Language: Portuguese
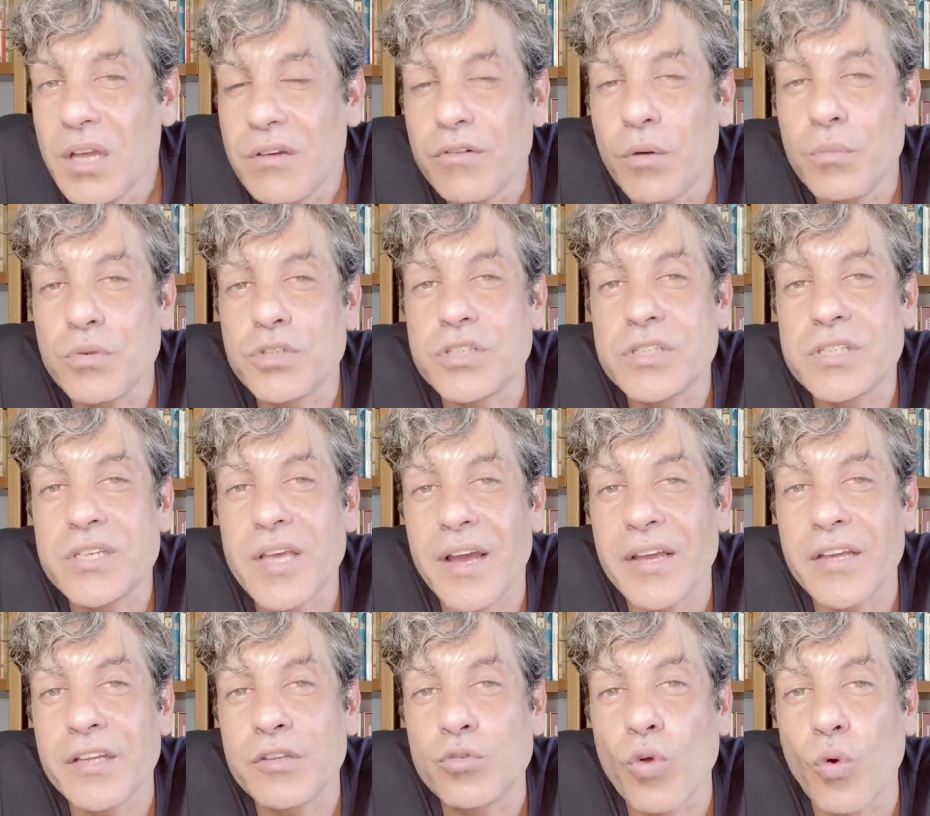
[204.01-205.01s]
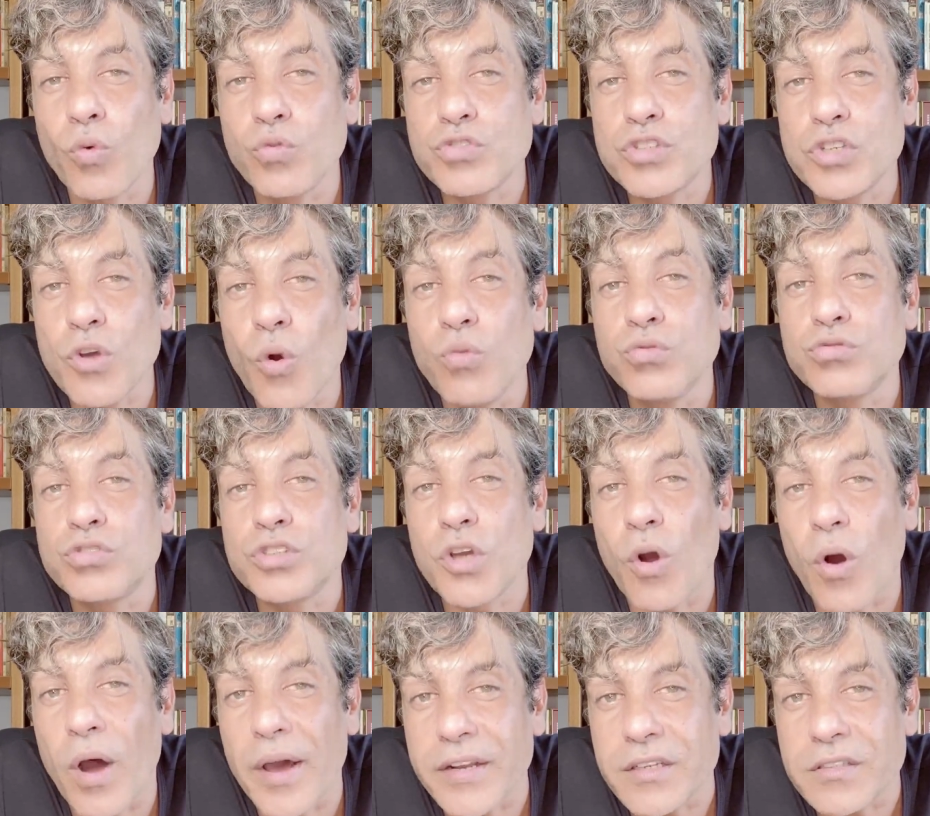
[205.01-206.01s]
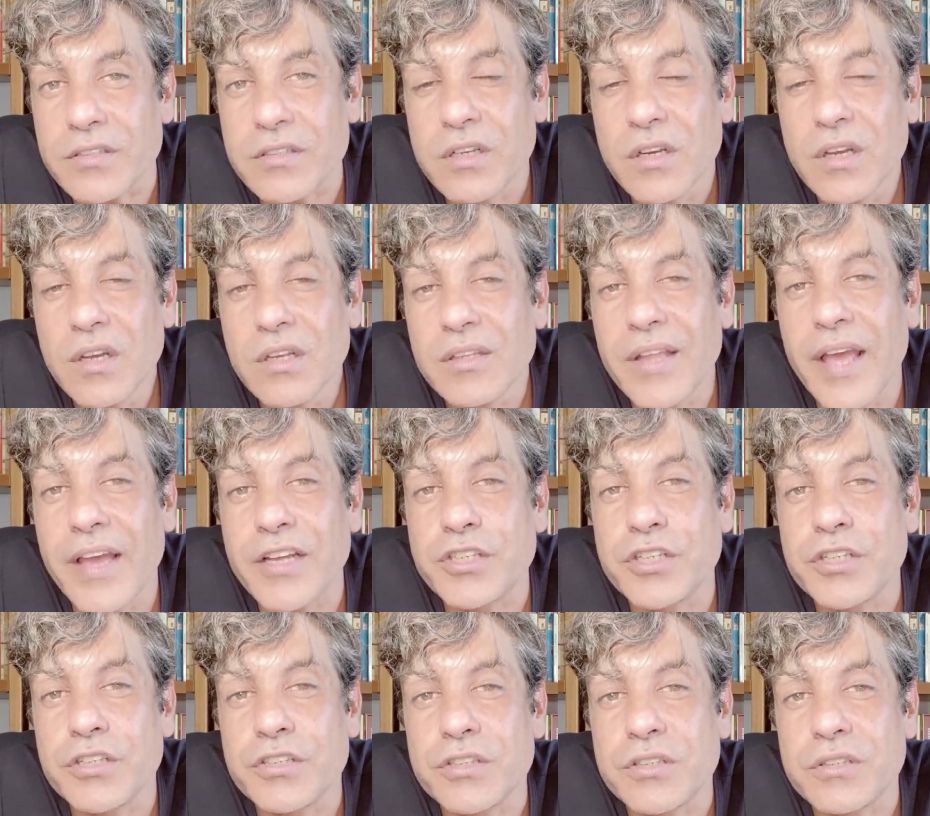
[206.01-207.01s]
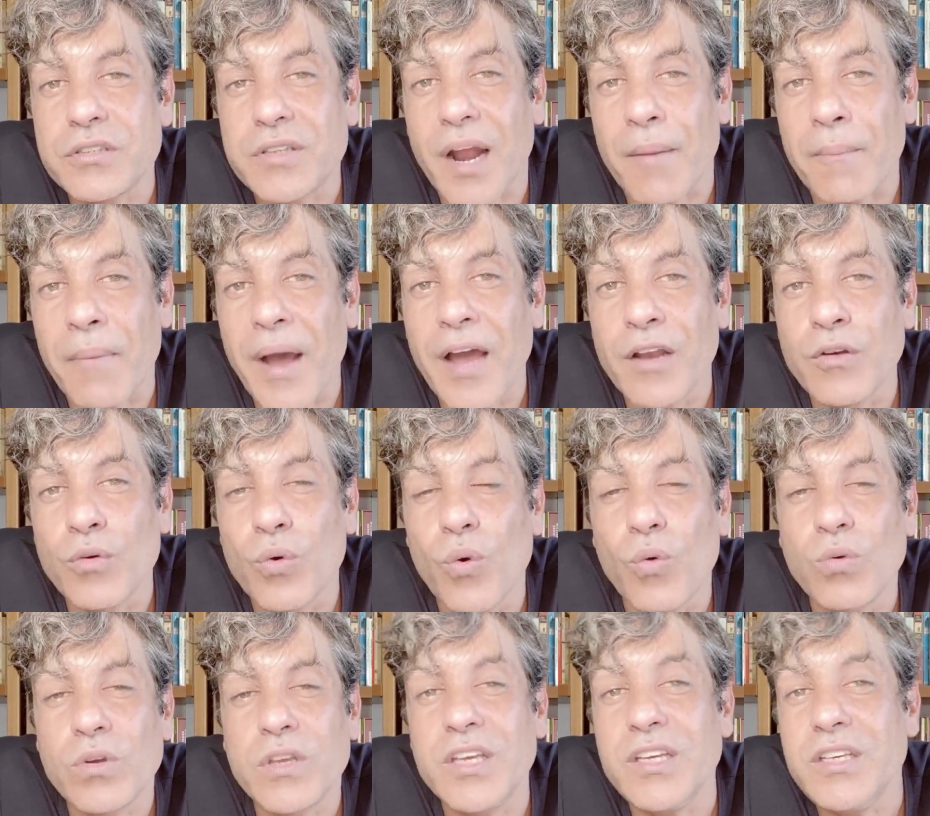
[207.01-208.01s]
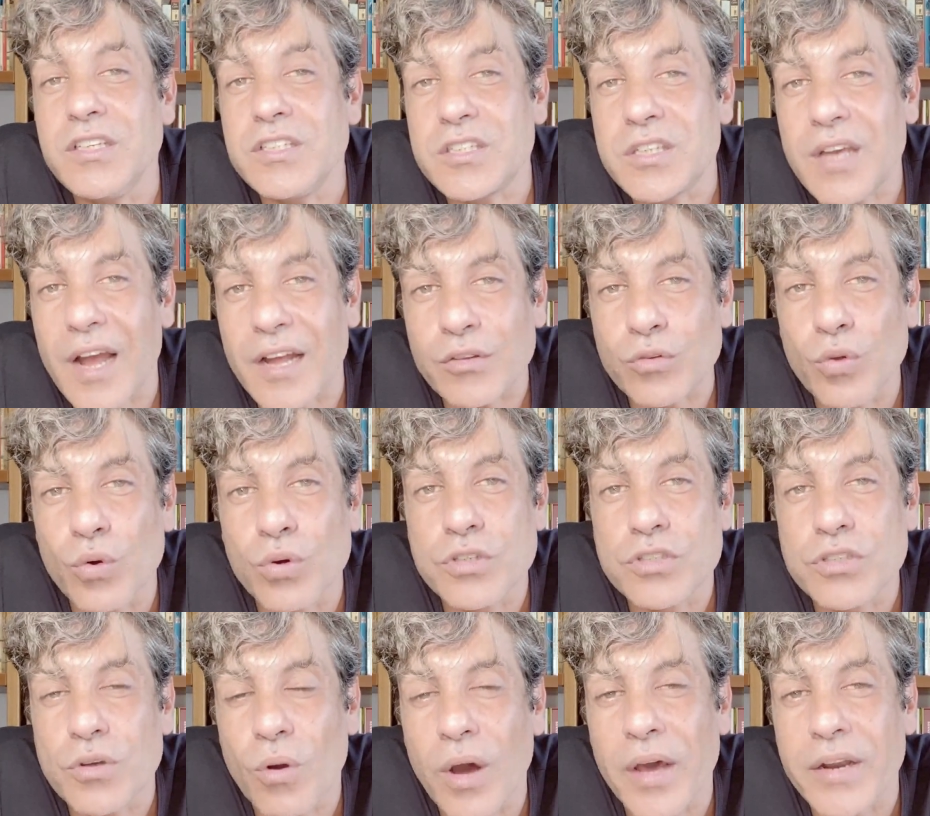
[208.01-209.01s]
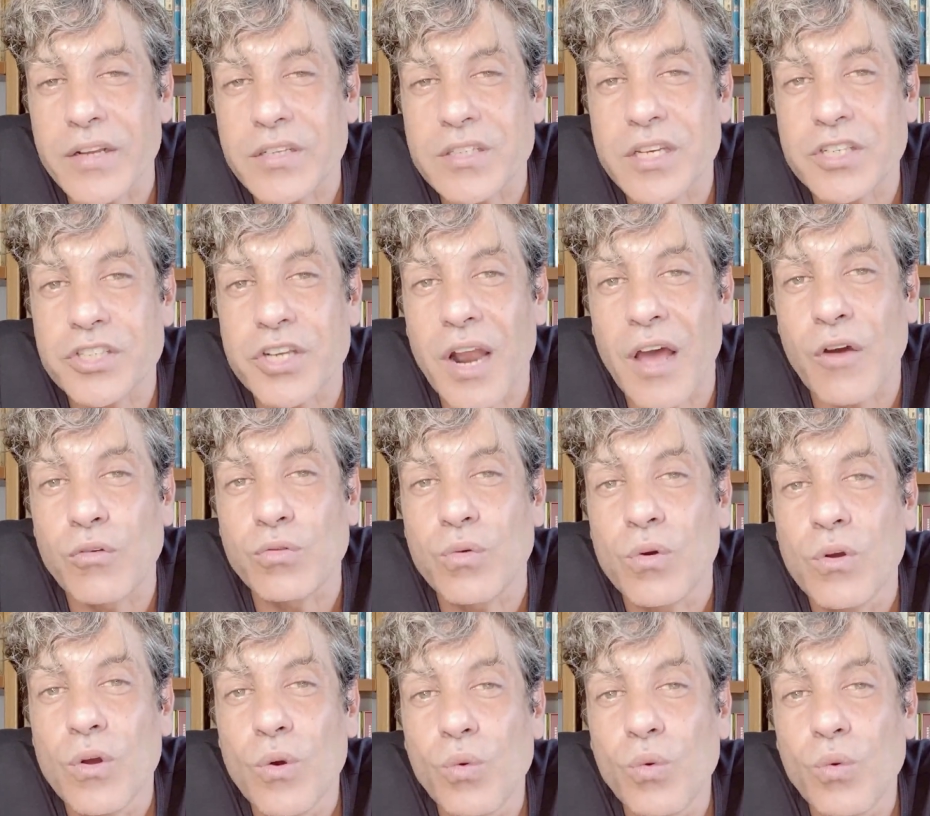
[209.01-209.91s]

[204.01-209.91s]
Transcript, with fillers: vamos dizer aí 12, 11 horas né, de, de trabalho, ou 15, 14 horas, seja lá o,